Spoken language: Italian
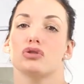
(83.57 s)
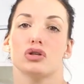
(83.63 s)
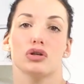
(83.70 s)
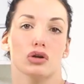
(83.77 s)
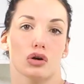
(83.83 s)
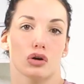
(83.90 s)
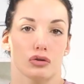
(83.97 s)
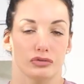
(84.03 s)

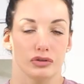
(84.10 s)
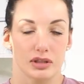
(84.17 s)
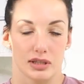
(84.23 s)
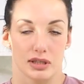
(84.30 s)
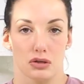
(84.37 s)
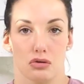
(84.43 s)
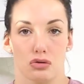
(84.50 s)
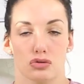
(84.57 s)
circolo
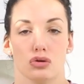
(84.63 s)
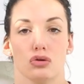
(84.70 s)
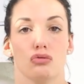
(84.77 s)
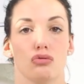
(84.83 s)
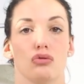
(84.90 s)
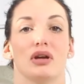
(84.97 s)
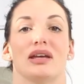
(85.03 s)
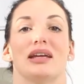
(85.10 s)
vizioso in
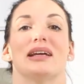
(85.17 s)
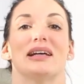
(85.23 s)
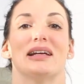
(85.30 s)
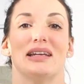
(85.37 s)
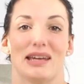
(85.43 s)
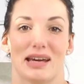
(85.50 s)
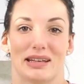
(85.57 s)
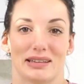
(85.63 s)
cui il
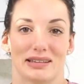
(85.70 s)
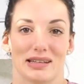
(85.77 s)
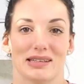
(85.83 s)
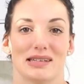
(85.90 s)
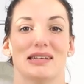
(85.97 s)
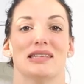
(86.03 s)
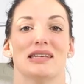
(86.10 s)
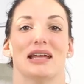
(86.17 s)
cliente
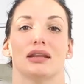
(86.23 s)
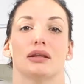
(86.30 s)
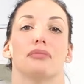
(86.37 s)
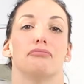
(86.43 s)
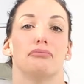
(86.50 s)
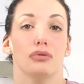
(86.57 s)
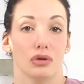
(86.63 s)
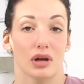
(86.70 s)
si sente
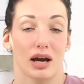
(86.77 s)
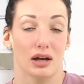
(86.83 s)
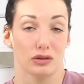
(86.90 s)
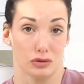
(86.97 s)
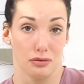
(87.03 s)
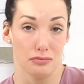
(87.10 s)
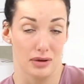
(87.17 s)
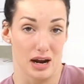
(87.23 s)
più
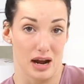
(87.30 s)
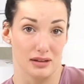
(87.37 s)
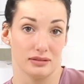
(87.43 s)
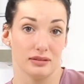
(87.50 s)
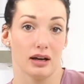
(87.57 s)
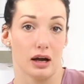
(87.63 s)
legato al brand,